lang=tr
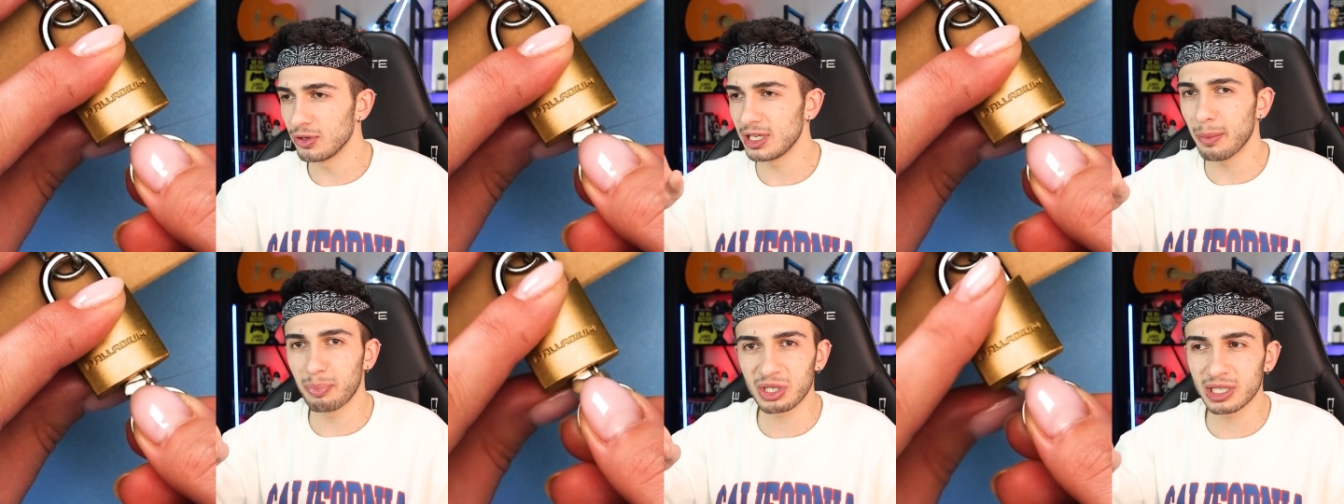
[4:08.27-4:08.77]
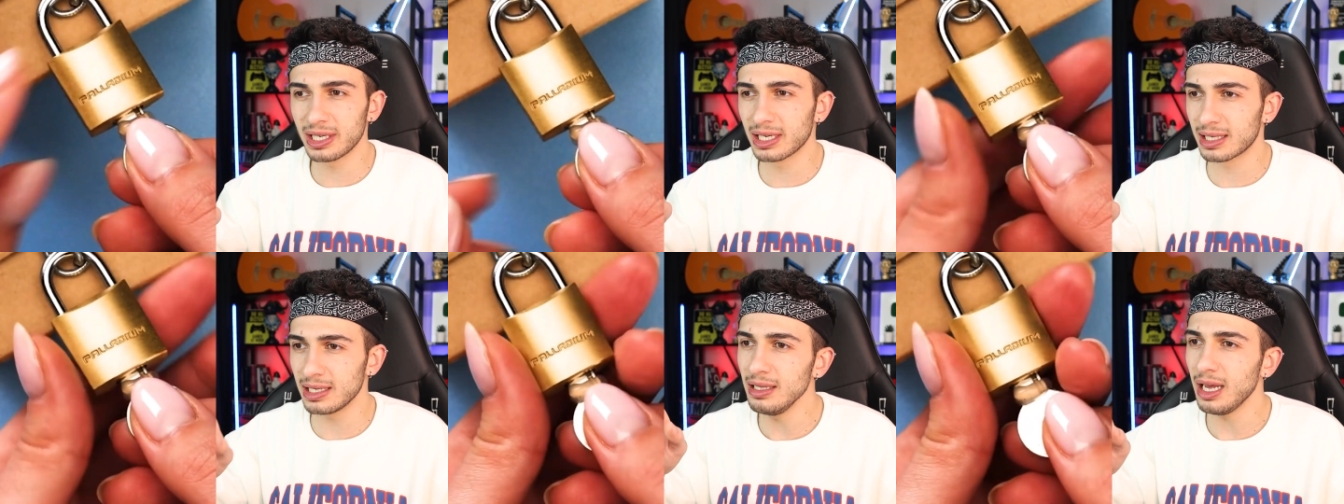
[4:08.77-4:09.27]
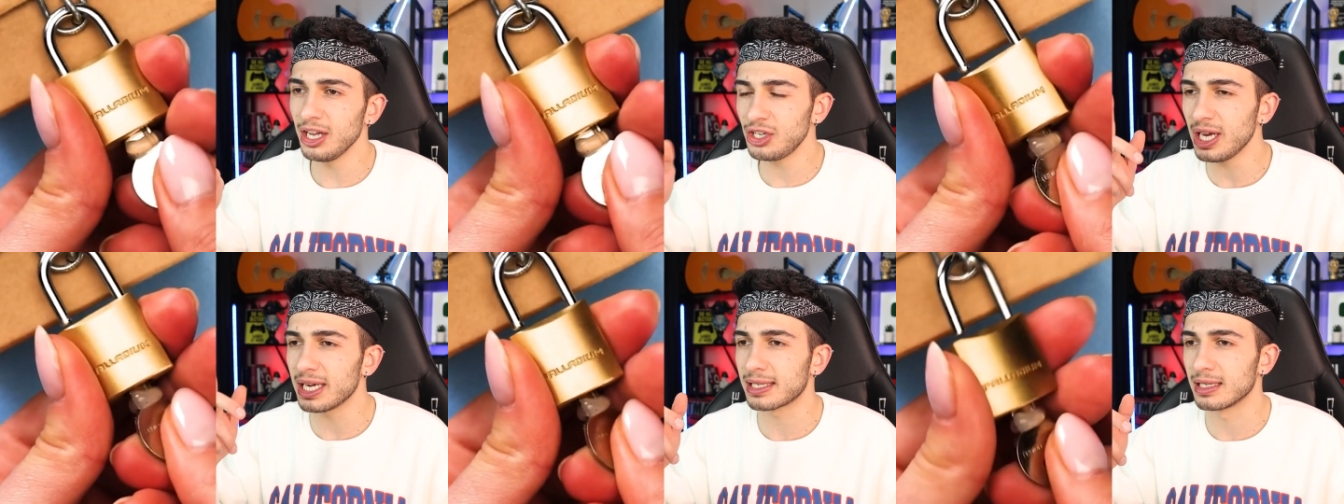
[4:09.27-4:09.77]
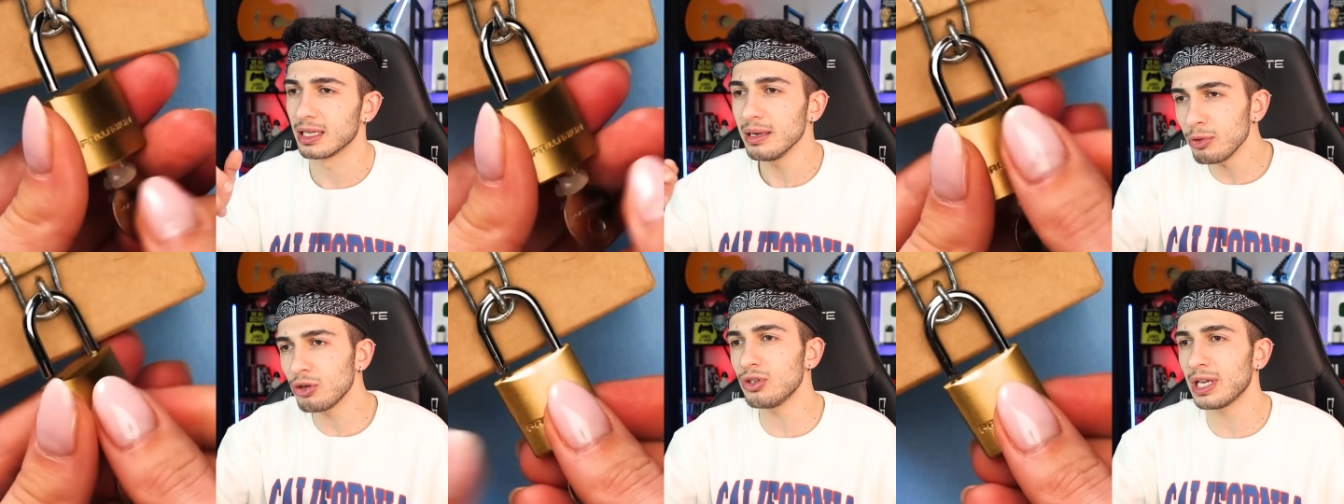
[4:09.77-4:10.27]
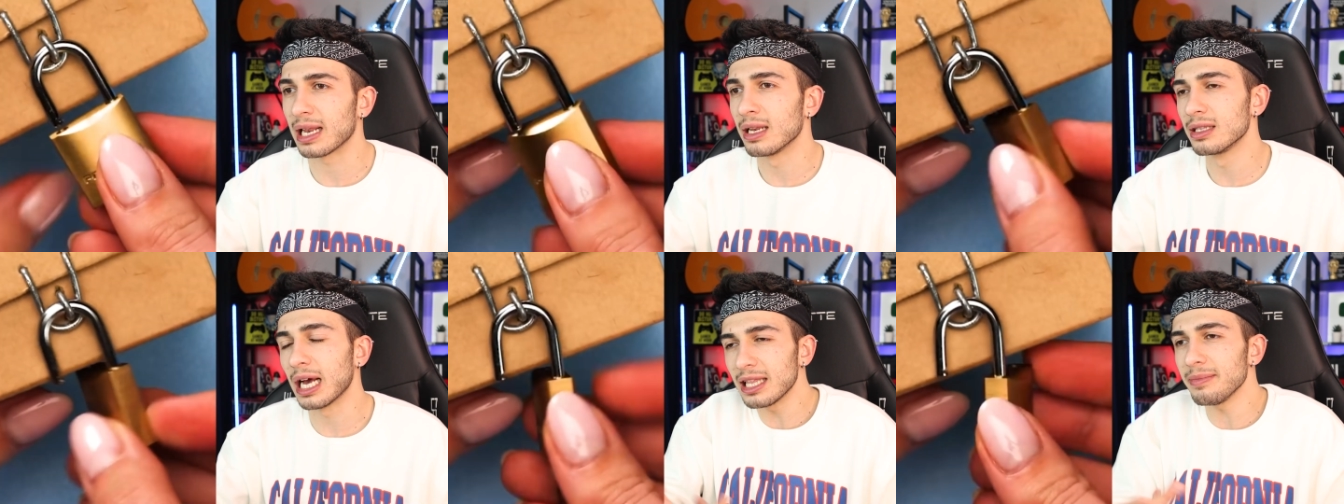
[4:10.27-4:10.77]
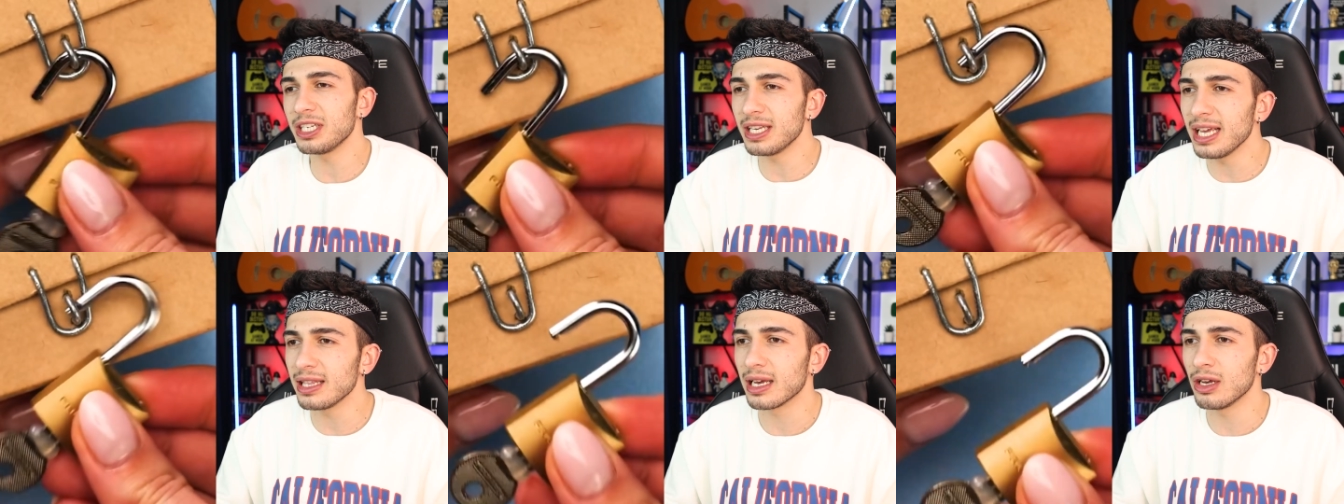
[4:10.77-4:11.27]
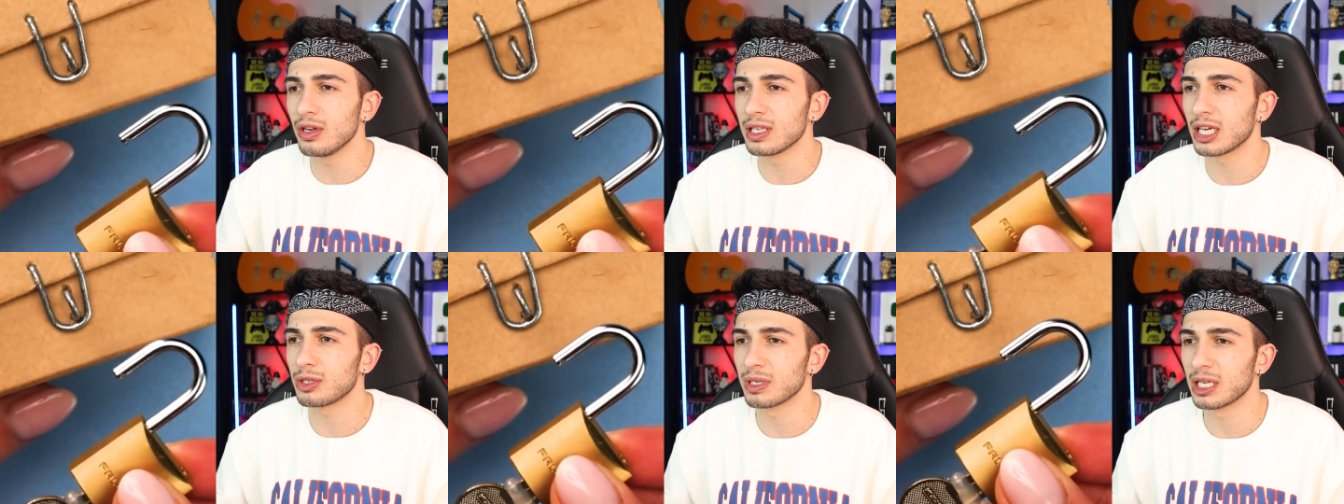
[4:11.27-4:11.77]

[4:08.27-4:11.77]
bunu yapıştırırsın açarsın. E bu güzel. Daha deminki neydi ya öyle saçma